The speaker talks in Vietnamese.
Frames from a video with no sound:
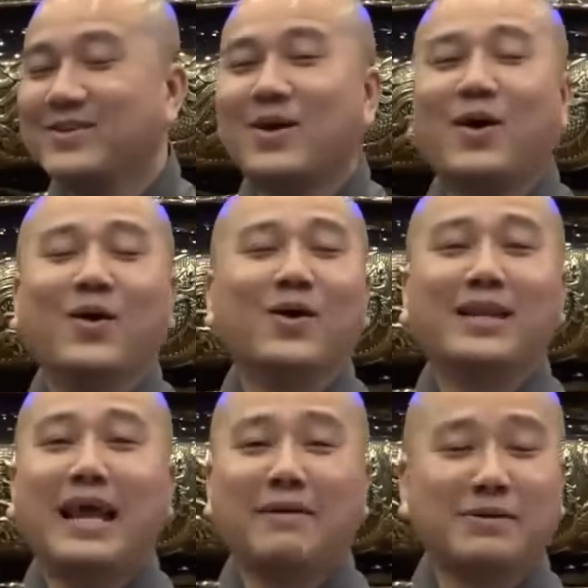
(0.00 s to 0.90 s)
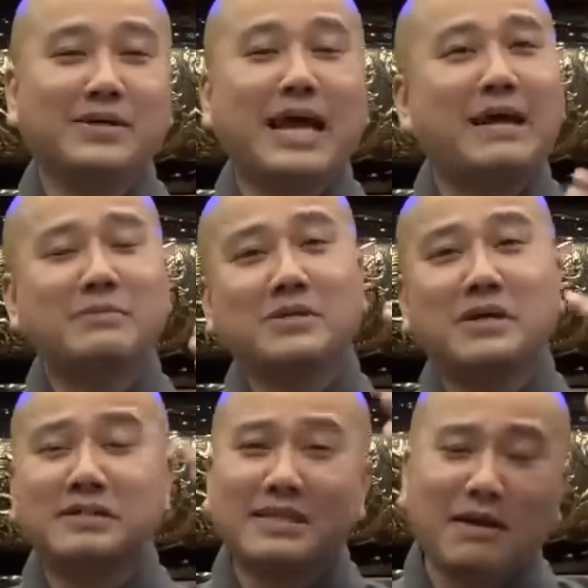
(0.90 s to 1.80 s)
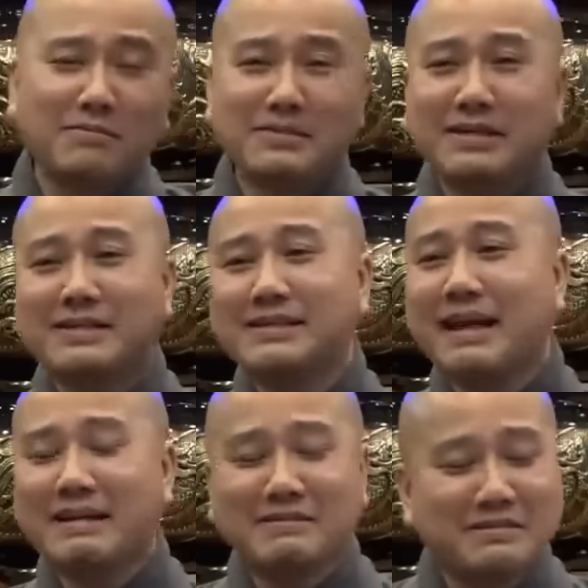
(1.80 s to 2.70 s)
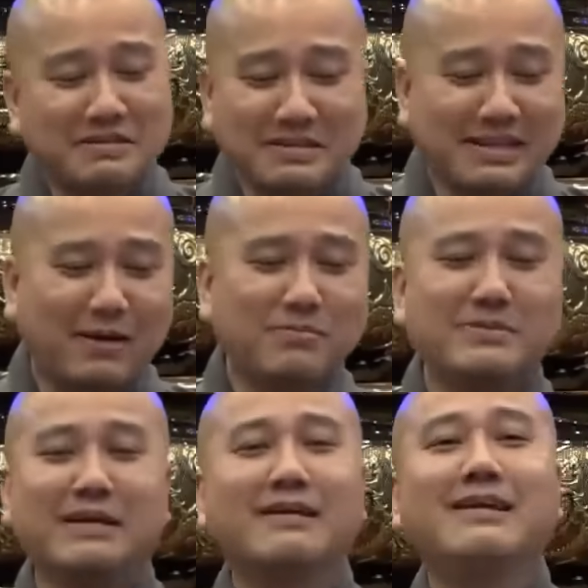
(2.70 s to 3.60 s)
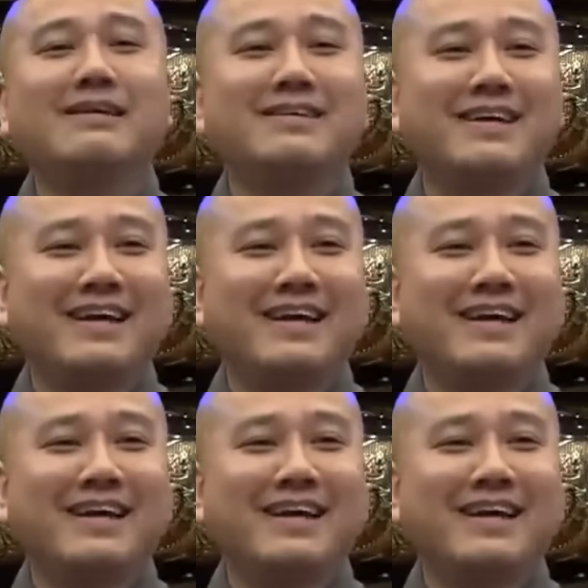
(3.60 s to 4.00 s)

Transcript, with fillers: Trời ơi, làm như em trên thông thiên văn, dưới thông địa lý.